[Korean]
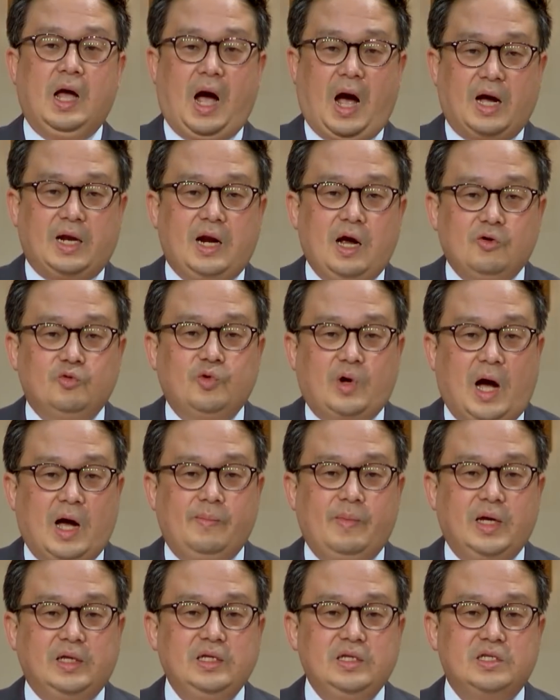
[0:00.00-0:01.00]
안 하고
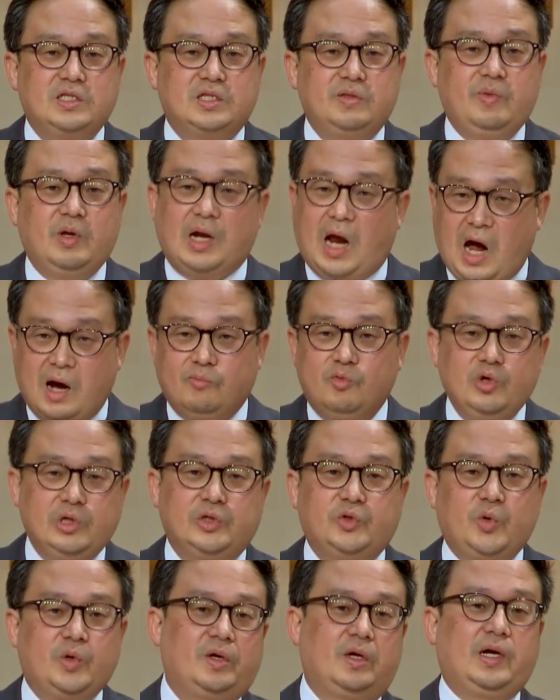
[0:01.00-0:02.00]
가만히 있으면 아무
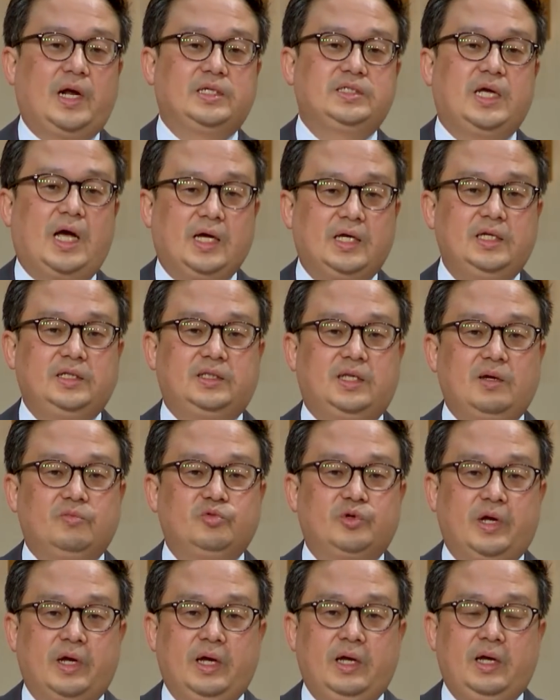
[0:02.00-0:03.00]
일도 일어나지 않기
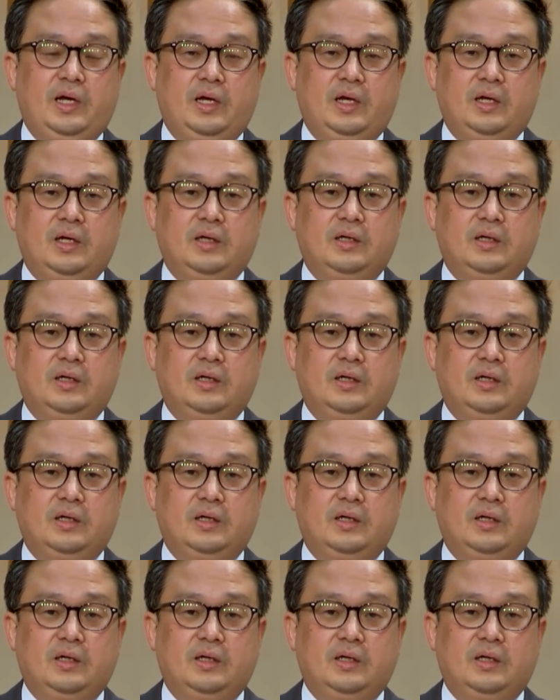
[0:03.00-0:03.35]
때문에